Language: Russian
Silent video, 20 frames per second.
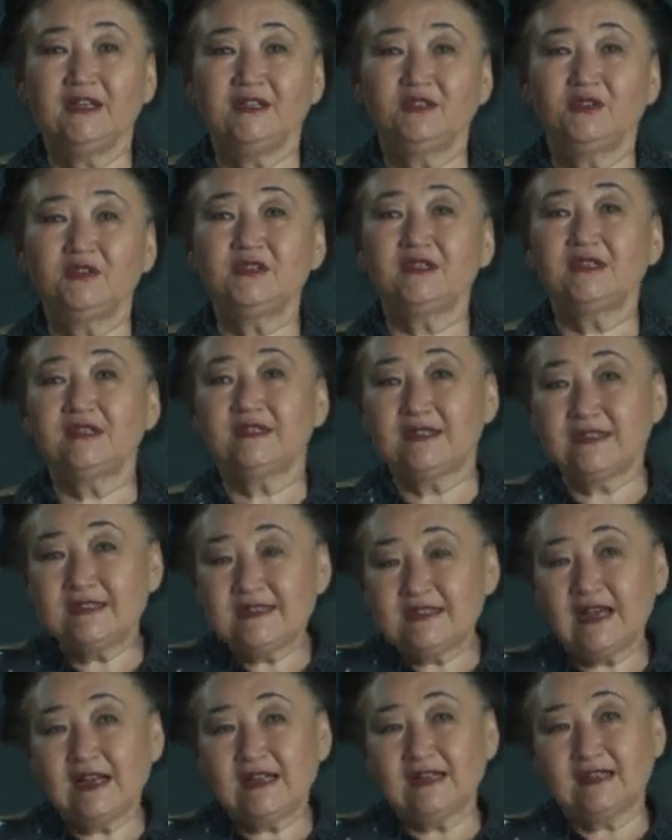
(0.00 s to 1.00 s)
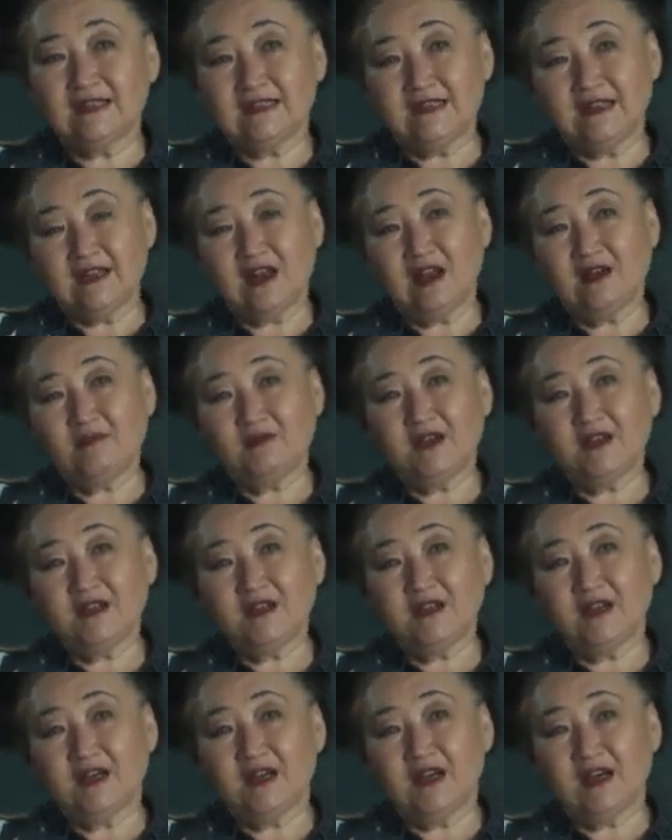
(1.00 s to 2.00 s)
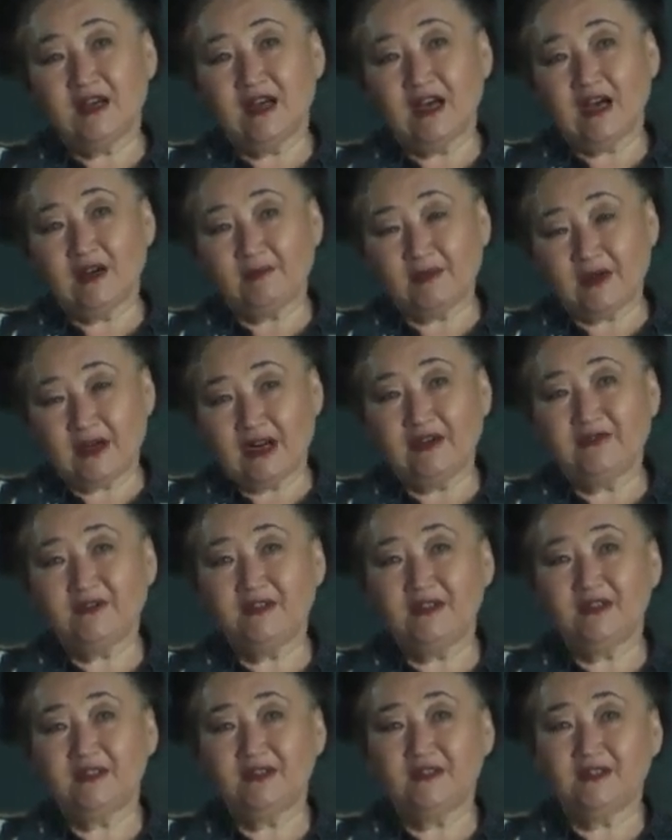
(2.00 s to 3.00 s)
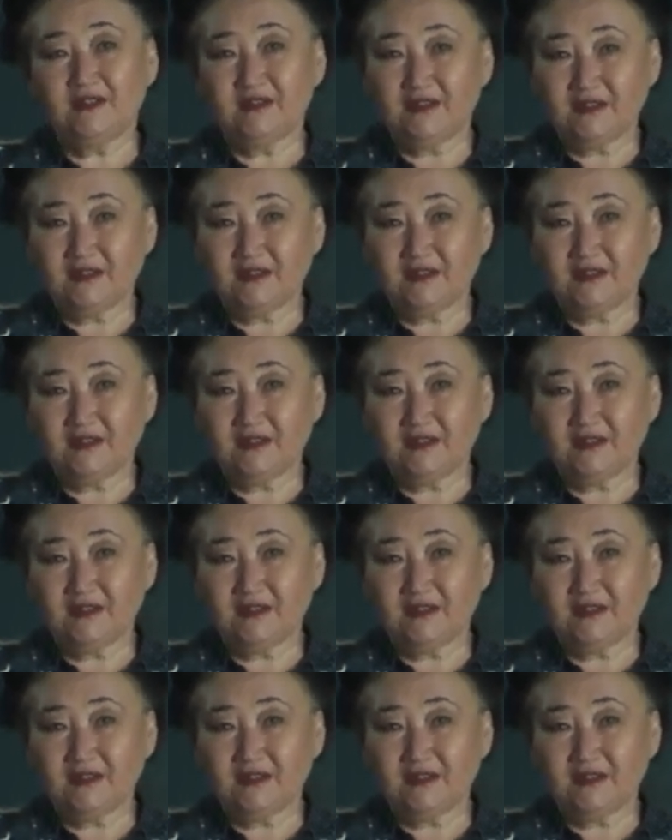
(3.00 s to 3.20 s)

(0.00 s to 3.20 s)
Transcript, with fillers: То есть социальная драма о правде